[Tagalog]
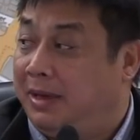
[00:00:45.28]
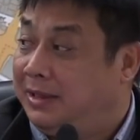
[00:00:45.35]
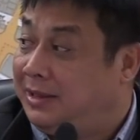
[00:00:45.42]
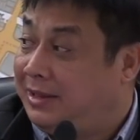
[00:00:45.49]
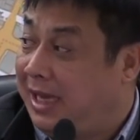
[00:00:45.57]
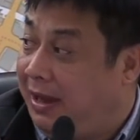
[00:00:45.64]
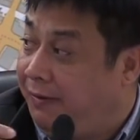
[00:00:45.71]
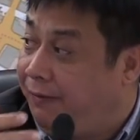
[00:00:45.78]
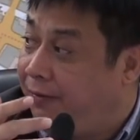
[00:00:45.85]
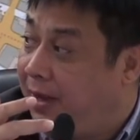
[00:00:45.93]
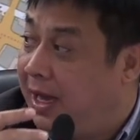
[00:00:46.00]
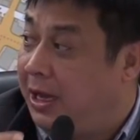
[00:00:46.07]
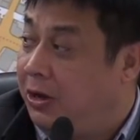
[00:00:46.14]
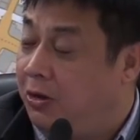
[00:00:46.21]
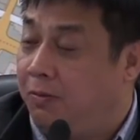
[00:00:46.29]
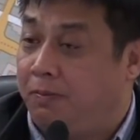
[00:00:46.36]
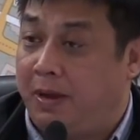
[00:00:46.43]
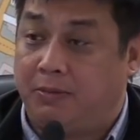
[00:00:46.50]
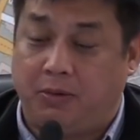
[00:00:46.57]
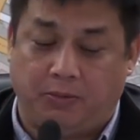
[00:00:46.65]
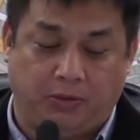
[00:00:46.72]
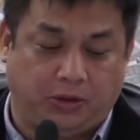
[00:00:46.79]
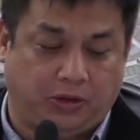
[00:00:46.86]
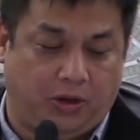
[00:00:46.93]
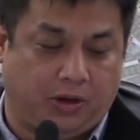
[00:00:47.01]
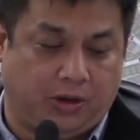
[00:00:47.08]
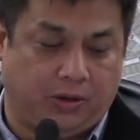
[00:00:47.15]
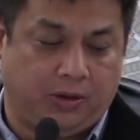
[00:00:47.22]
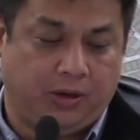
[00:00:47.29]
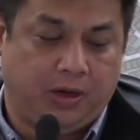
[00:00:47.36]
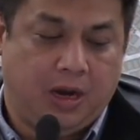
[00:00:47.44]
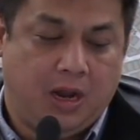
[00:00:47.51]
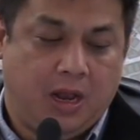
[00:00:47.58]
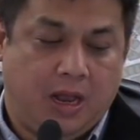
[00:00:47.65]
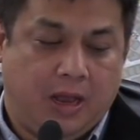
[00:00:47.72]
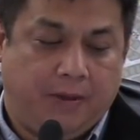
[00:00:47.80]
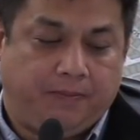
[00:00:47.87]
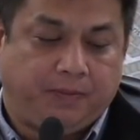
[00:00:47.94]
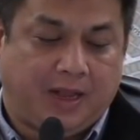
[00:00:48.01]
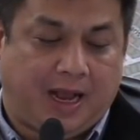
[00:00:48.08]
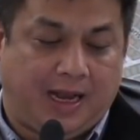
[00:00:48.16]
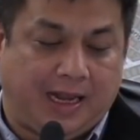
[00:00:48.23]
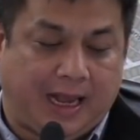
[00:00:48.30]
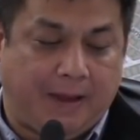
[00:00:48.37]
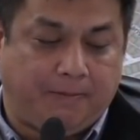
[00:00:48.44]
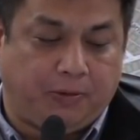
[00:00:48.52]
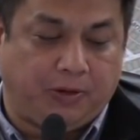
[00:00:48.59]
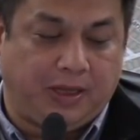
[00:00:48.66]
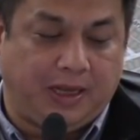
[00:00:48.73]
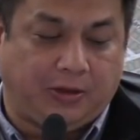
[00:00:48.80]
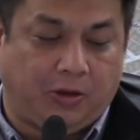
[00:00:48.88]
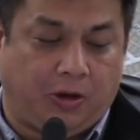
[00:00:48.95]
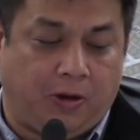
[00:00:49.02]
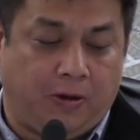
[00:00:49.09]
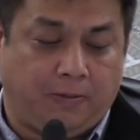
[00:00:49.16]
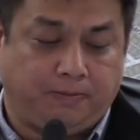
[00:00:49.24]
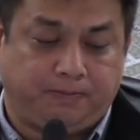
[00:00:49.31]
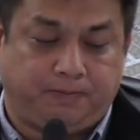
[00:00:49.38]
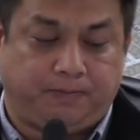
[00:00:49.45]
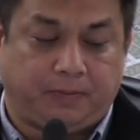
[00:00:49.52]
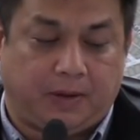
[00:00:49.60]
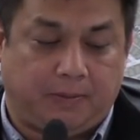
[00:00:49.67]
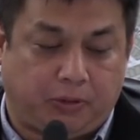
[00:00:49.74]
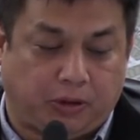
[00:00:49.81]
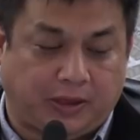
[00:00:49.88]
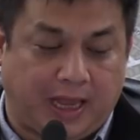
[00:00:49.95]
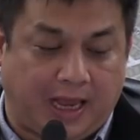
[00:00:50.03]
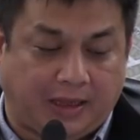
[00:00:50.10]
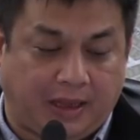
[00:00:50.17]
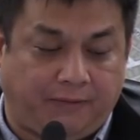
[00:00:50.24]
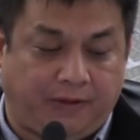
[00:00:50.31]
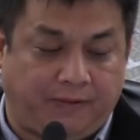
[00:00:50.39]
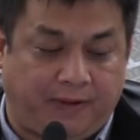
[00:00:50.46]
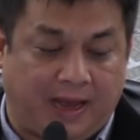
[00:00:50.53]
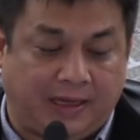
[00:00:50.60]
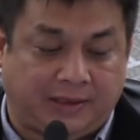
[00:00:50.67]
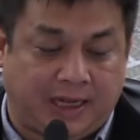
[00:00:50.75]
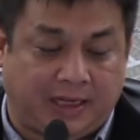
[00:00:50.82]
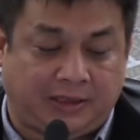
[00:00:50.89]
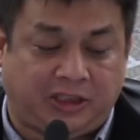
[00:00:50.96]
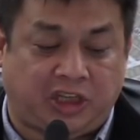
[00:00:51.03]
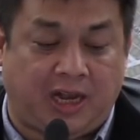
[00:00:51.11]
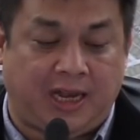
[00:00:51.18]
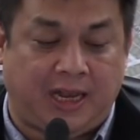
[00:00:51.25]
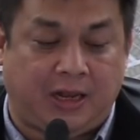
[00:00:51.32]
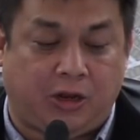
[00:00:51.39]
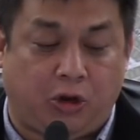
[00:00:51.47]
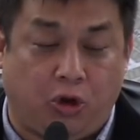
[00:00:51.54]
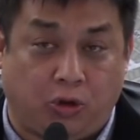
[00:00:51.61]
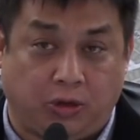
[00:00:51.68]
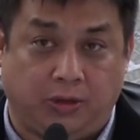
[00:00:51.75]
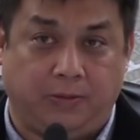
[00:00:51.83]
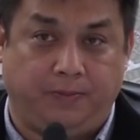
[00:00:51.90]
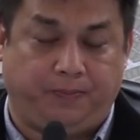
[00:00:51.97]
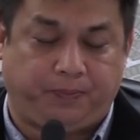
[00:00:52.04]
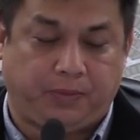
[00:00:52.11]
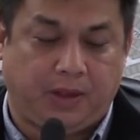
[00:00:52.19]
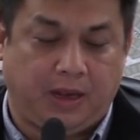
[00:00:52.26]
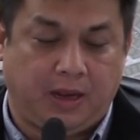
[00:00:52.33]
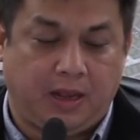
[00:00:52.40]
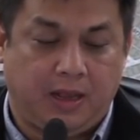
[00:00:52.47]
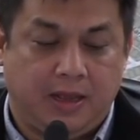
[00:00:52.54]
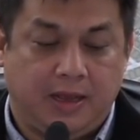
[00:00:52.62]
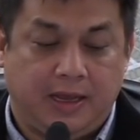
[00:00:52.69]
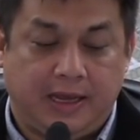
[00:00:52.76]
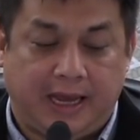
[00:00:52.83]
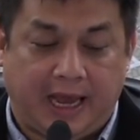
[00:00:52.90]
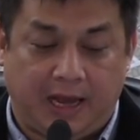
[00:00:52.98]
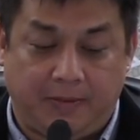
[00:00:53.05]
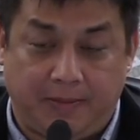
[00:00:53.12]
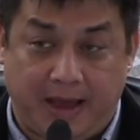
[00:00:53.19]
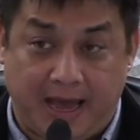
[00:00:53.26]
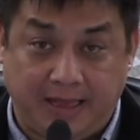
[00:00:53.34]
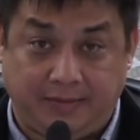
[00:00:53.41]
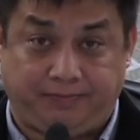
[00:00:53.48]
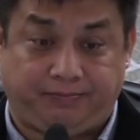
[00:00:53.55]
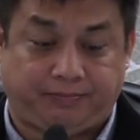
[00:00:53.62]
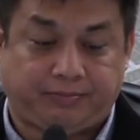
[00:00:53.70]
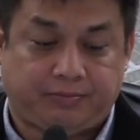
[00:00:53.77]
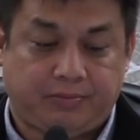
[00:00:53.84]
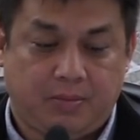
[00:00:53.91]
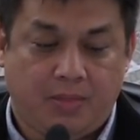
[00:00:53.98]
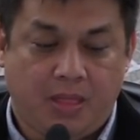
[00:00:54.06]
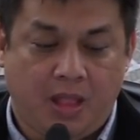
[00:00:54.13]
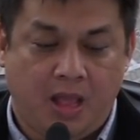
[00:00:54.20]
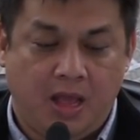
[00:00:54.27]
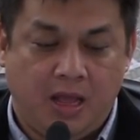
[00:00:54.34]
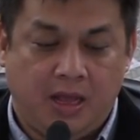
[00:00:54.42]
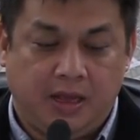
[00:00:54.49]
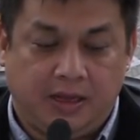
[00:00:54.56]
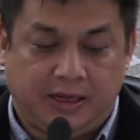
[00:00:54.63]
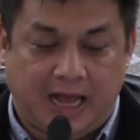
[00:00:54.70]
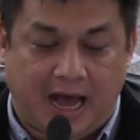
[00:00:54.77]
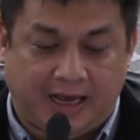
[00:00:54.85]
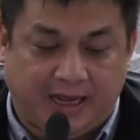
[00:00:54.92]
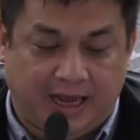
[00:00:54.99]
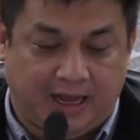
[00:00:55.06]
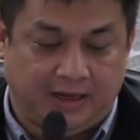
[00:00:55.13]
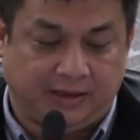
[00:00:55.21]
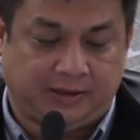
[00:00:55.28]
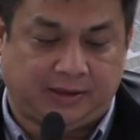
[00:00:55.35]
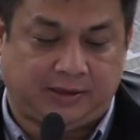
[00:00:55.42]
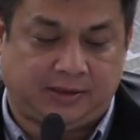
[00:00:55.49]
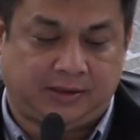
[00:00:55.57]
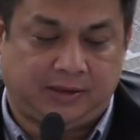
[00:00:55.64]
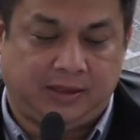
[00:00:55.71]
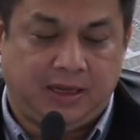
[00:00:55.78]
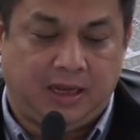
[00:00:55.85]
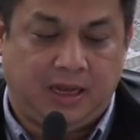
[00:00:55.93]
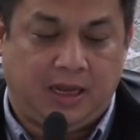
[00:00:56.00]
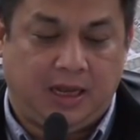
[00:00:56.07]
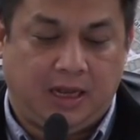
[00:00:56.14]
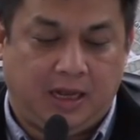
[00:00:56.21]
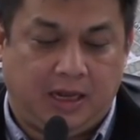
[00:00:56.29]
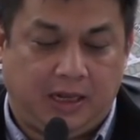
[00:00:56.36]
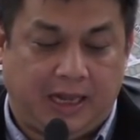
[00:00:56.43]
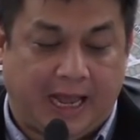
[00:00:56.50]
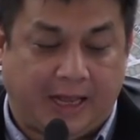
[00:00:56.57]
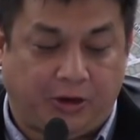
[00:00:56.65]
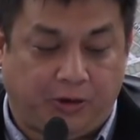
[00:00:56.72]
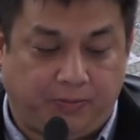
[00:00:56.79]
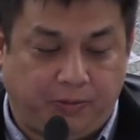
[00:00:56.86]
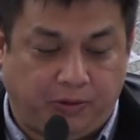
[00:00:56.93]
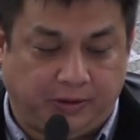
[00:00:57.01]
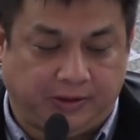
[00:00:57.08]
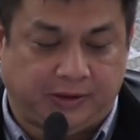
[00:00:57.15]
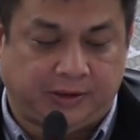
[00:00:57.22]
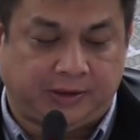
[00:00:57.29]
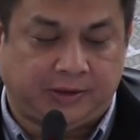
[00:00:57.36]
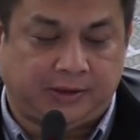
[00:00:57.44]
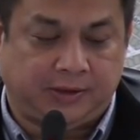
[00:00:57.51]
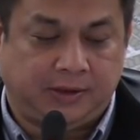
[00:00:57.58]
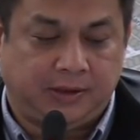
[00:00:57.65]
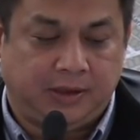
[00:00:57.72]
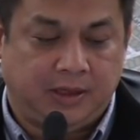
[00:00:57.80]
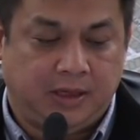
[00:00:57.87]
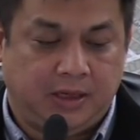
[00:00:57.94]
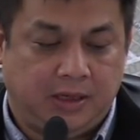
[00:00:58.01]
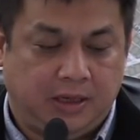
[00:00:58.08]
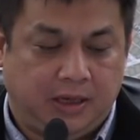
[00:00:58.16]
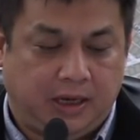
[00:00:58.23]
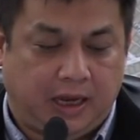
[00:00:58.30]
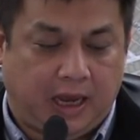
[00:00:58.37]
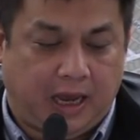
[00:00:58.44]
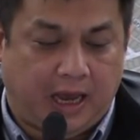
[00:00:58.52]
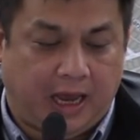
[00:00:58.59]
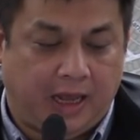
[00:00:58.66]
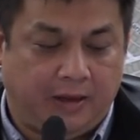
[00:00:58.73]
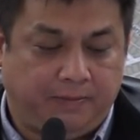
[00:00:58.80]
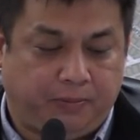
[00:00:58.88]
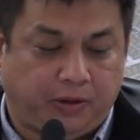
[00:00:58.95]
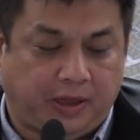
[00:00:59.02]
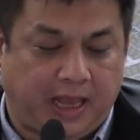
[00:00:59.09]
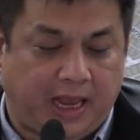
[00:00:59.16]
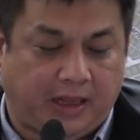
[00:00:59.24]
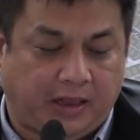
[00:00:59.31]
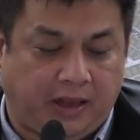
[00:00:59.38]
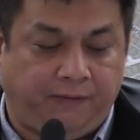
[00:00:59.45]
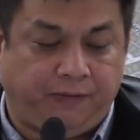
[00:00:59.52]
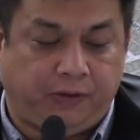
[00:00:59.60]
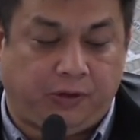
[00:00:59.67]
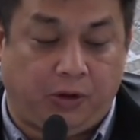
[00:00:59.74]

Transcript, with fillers: mas safe ang inyong pagmamotor. Nakalagay po dito, protective devices shall include helmet, goggles, leather boots, and protective